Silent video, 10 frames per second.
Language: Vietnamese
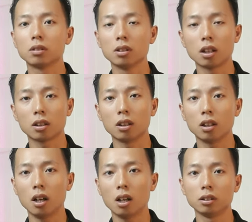được
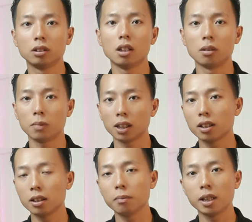ở trường
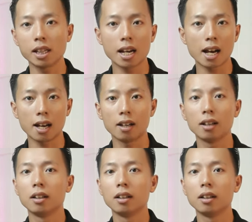Multimedia,